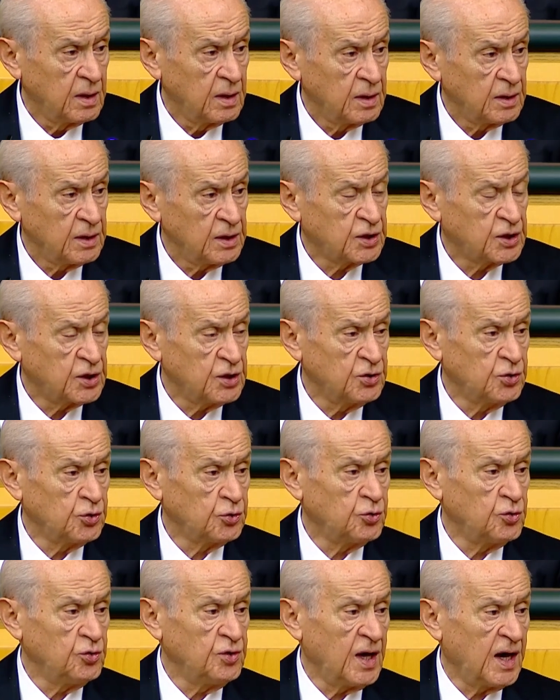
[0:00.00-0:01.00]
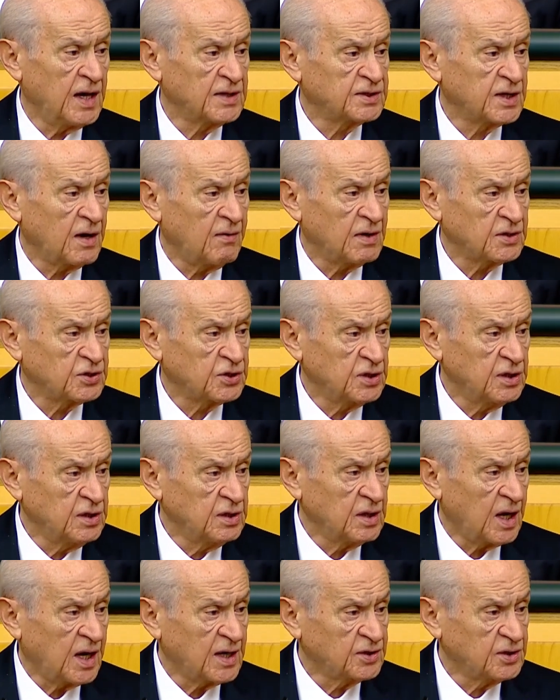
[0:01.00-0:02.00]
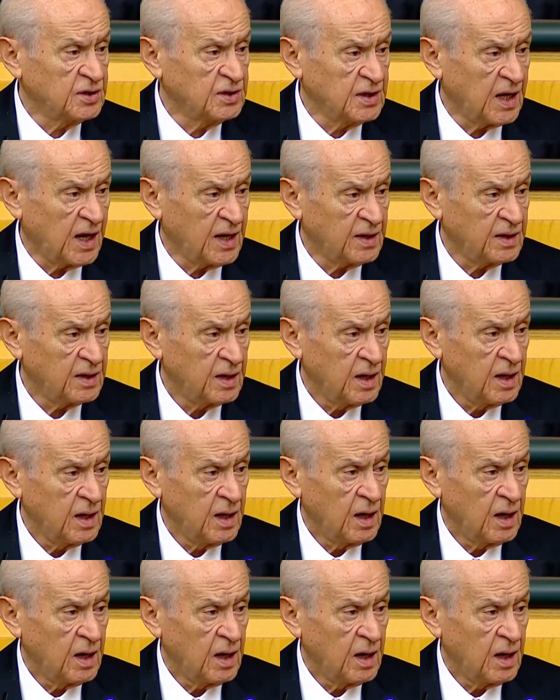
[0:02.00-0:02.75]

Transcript: İkinci Dünya Savaşı'nın ardından